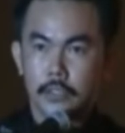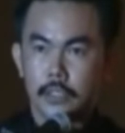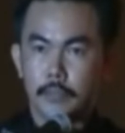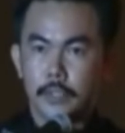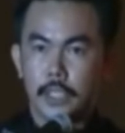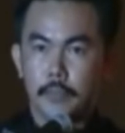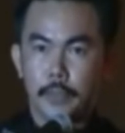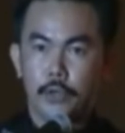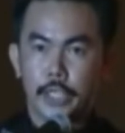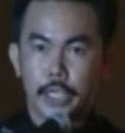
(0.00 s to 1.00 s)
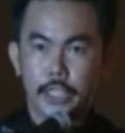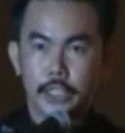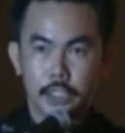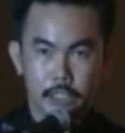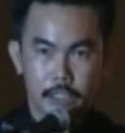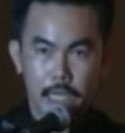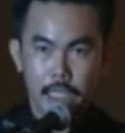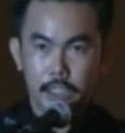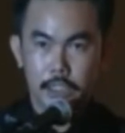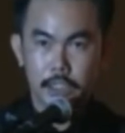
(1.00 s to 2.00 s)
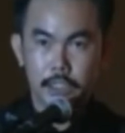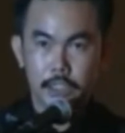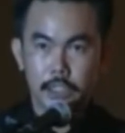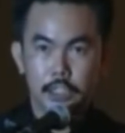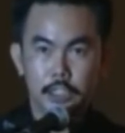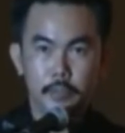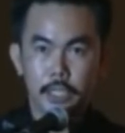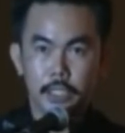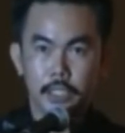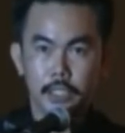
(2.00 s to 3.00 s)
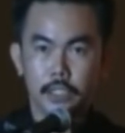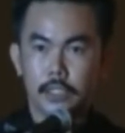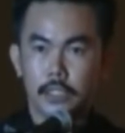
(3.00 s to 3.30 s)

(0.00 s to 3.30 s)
他们在背后给予的这个大力的支持以及配合